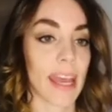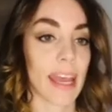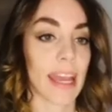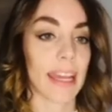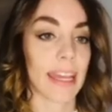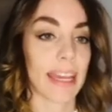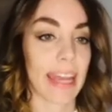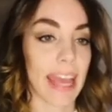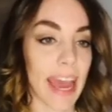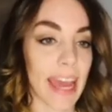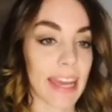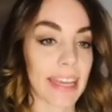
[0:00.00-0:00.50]

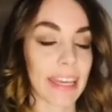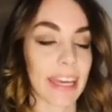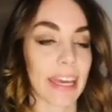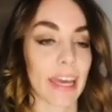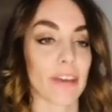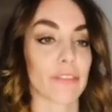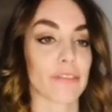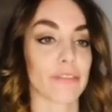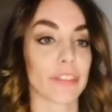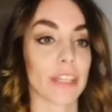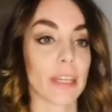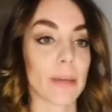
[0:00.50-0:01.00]

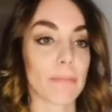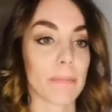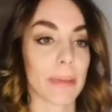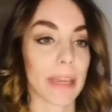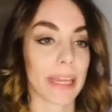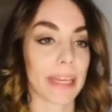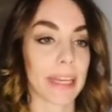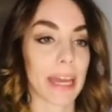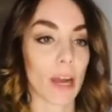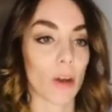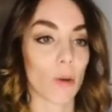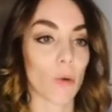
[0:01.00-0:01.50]
Lehrkräfte,
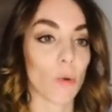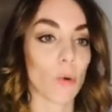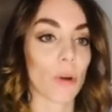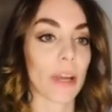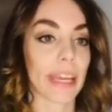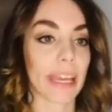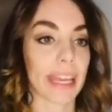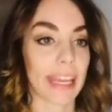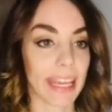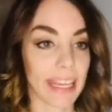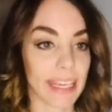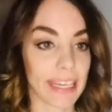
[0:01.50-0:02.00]

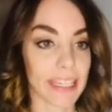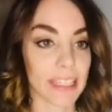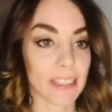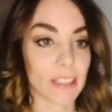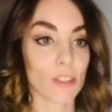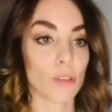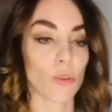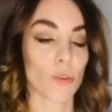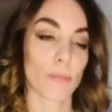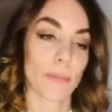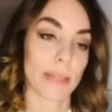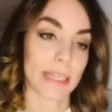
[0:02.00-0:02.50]
PädagogInnen
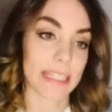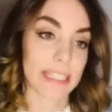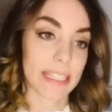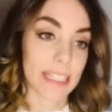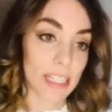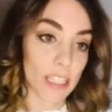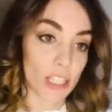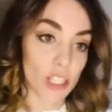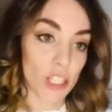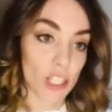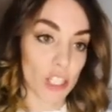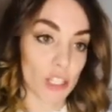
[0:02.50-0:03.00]
und
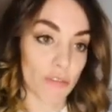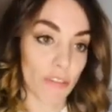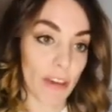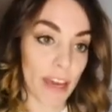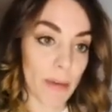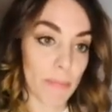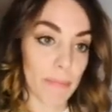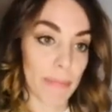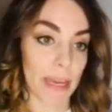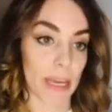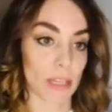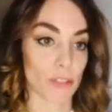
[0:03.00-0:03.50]
medizinisches
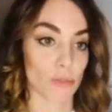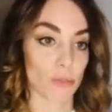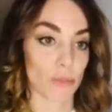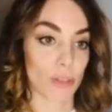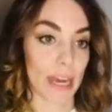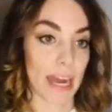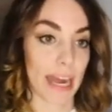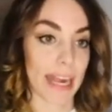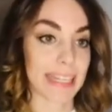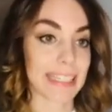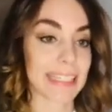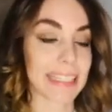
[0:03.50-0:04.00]

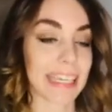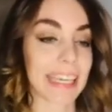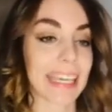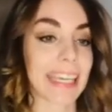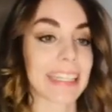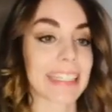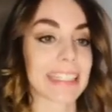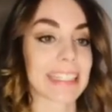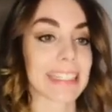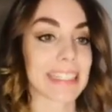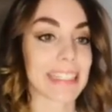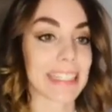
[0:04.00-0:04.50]
Fachpersonal
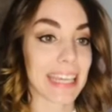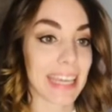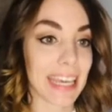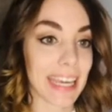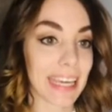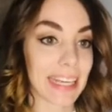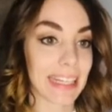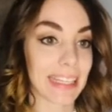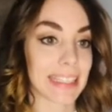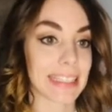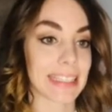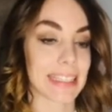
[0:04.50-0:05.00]
treten
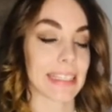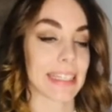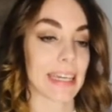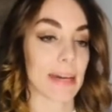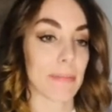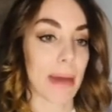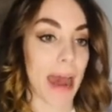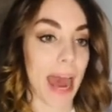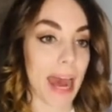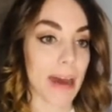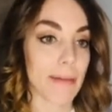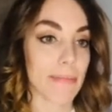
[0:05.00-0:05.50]
täglich in
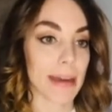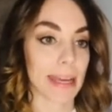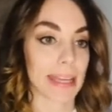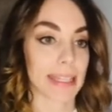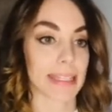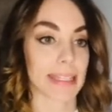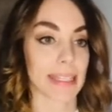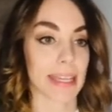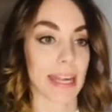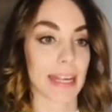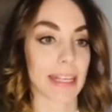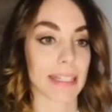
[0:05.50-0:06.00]
ihrem
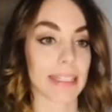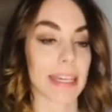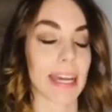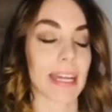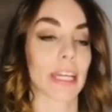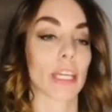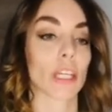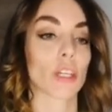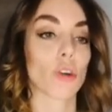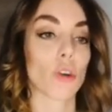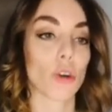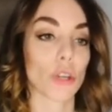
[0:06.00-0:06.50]
Arbeitsalltag
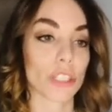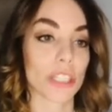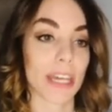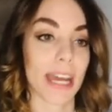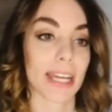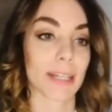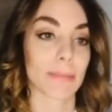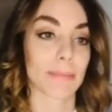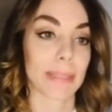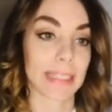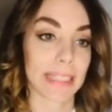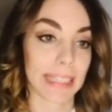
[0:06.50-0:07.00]
in
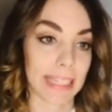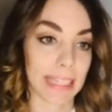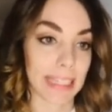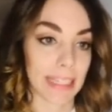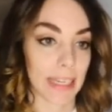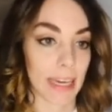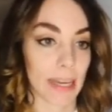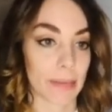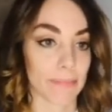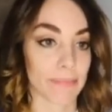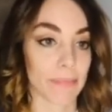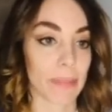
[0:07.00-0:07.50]
Kontakt mit
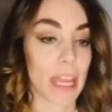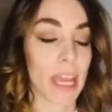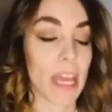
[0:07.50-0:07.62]
Kindern.